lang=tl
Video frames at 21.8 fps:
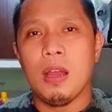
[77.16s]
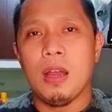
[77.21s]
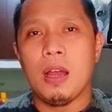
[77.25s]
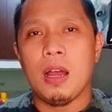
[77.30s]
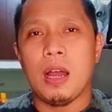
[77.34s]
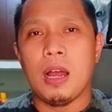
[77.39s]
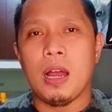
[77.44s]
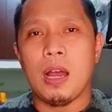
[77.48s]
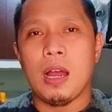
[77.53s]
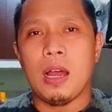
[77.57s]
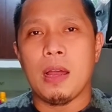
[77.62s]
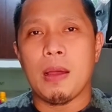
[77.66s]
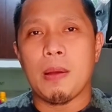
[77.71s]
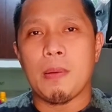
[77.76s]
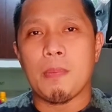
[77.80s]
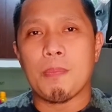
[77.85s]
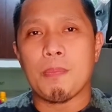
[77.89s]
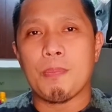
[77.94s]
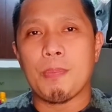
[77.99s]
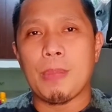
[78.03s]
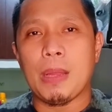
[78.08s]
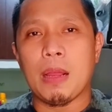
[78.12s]
uh,
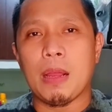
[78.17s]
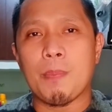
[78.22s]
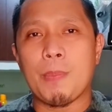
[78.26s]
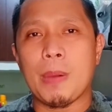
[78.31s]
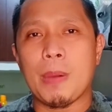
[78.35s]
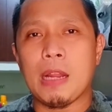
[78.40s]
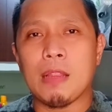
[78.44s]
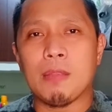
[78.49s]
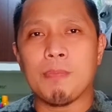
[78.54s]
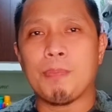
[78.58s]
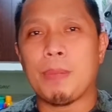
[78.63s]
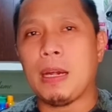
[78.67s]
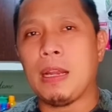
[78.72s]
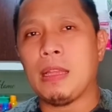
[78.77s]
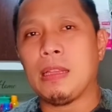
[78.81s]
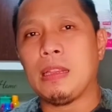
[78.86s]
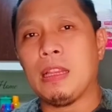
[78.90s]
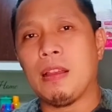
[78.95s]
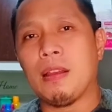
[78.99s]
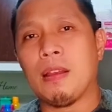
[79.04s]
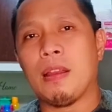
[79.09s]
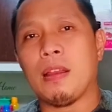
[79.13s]

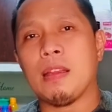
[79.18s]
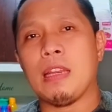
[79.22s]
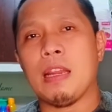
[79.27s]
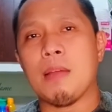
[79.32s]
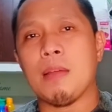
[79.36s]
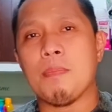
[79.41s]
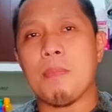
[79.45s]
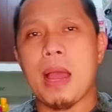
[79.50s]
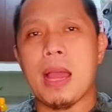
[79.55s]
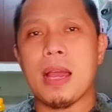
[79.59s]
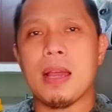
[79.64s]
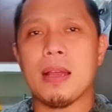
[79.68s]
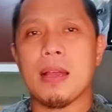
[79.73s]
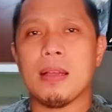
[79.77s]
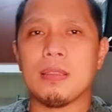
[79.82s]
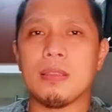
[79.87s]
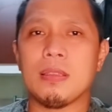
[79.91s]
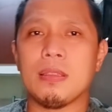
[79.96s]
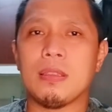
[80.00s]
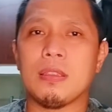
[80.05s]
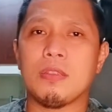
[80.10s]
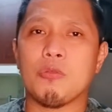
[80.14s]
pinagpalit-palit na, na
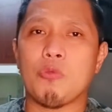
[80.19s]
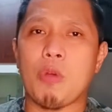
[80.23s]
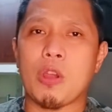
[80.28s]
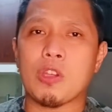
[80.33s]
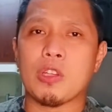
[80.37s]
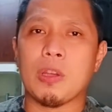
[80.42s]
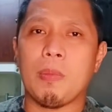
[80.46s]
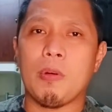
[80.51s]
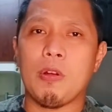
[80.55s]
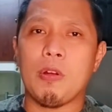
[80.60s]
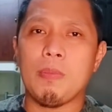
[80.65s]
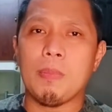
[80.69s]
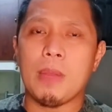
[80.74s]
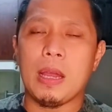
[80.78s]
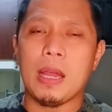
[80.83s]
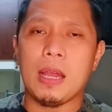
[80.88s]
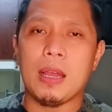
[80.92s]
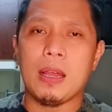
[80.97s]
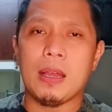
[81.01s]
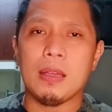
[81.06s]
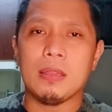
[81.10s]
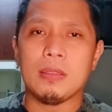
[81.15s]
mask, washable
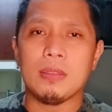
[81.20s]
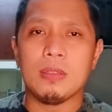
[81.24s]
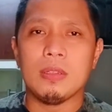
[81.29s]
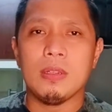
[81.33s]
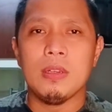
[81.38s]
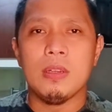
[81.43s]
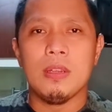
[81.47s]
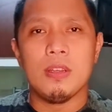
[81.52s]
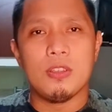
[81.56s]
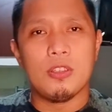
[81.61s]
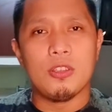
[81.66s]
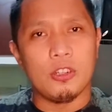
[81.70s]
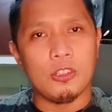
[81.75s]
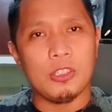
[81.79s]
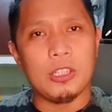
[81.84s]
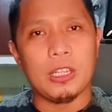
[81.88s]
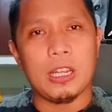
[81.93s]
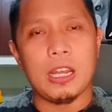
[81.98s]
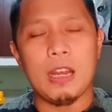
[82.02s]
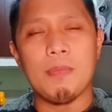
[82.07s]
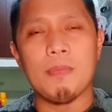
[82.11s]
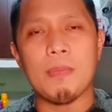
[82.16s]
mask,
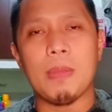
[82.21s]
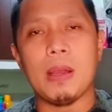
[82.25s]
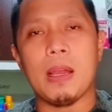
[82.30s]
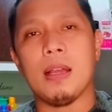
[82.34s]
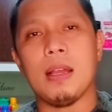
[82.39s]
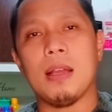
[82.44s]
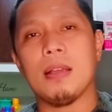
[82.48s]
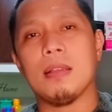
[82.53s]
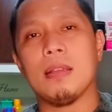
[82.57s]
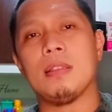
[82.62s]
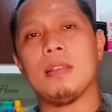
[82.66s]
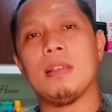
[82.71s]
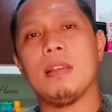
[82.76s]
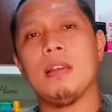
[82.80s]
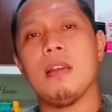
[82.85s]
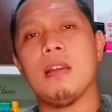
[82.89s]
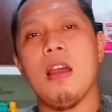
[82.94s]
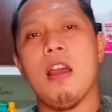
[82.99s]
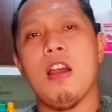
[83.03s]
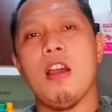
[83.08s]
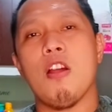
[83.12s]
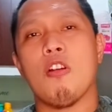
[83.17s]
surgical mask
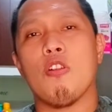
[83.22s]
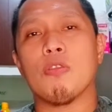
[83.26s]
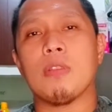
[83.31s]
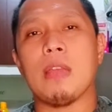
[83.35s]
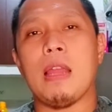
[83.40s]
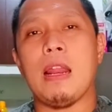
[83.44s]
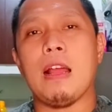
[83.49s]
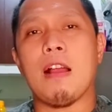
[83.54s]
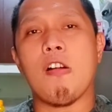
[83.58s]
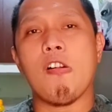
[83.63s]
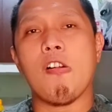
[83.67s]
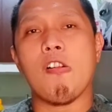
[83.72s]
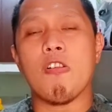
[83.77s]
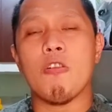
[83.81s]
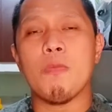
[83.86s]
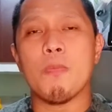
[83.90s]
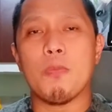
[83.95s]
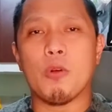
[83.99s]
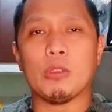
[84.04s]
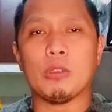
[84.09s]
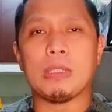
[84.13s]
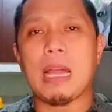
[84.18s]
kung saan ako
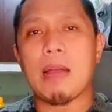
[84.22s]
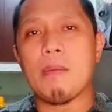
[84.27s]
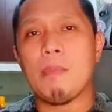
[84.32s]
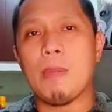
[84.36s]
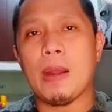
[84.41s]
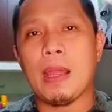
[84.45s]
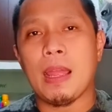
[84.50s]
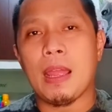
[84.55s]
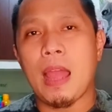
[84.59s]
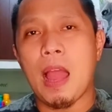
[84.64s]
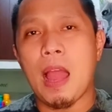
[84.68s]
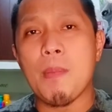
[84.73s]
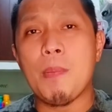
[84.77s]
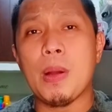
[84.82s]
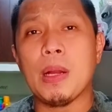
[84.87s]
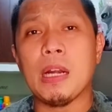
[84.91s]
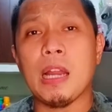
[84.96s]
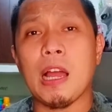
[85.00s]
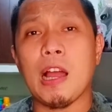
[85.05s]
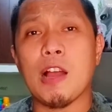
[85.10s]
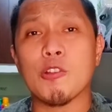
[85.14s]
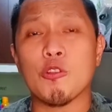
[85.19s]
komportable
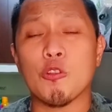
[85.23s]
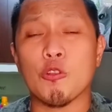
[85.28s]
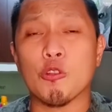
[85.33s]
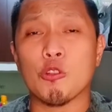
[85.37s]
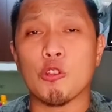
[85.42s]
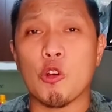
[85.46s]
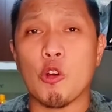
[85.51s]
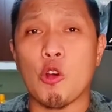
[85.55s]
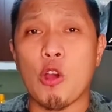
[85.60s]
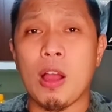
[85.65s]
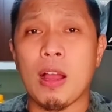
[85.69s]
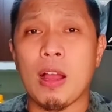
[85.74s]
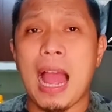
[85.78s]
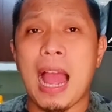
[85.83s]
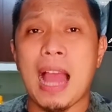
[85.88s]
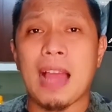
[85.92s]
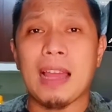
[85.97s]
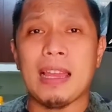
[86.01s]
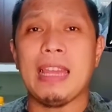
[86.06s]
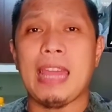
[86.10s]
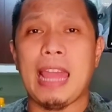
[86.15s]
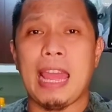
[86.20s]
habang nakasuot ko ang
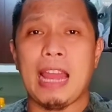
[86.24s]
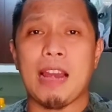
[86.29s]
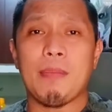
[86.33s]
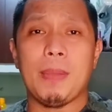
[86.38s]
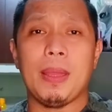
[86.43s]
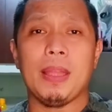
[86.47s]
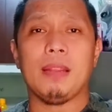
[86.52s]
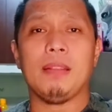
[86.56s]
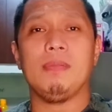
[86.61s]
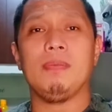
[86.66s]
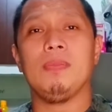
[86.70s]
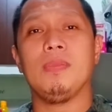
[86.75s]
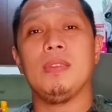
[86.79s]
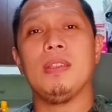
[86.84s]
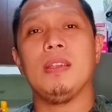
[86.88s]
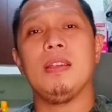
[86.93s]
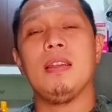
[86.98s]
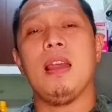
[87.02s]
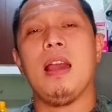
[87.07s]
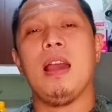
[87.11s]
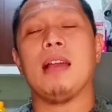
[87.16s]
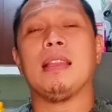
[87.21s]
aking helmet
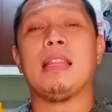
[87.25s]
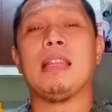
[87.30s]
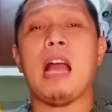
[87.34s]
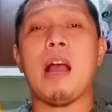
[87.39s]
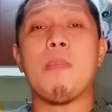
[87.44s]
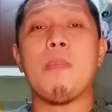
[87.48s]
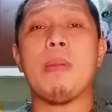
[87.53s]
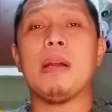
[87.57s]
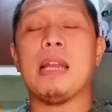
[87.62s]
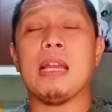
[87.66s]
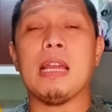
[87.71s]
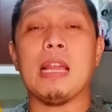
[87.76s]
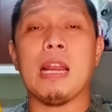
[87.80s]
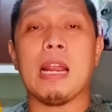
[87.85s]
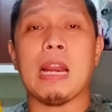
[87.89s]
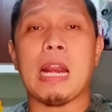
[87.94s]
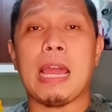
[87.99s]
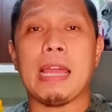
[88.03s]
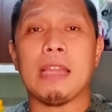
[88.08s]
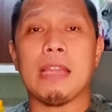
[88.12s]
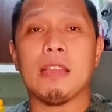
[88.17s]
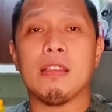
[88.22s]
at habang
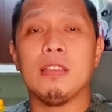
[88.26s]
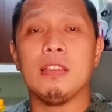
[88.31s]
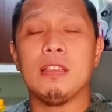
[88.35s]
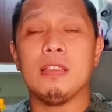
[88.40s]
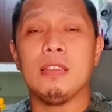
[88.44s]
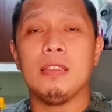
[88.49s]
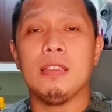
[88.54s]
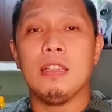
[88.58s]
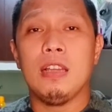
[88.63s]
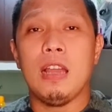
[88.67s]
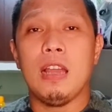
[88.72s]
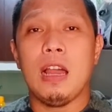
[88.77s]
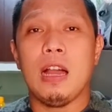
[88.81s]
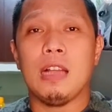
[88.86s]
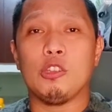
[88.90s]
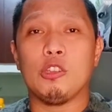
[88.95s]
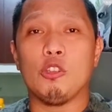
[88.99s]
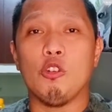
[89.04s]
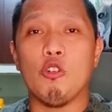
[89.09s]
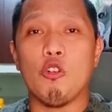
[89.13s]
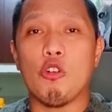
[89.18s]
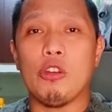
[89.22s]
nagra-ride at
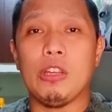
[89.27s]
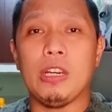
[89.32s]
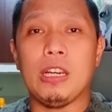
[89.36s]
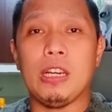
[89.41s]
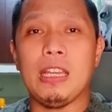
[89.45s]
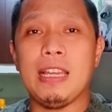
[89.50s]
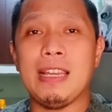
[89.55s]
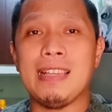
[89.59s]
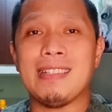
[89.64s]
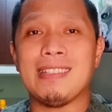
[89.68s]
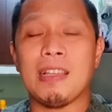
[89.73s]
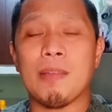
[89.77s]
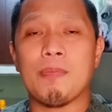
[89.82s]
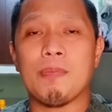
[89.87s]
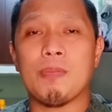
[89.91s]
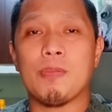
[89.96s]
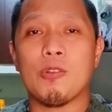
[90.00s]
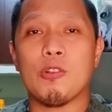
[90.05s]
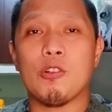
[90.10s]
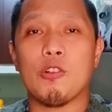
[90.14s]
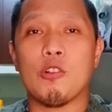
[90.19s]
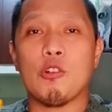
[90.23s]
doon ko iniisip
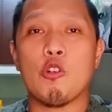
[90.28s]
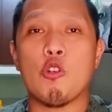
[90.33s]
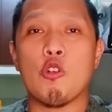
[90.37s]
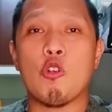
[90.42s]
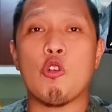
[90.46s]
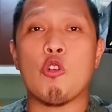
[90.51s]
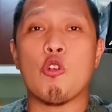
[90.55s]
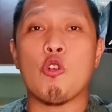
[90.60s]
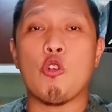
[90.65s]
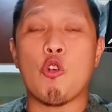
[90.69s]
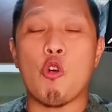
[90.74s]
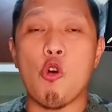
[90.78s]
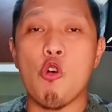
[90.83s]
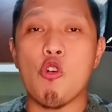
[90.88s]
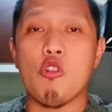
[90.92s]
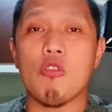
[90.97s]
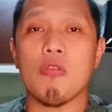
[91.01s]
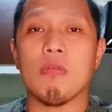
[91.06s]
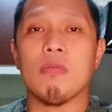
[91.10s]
kung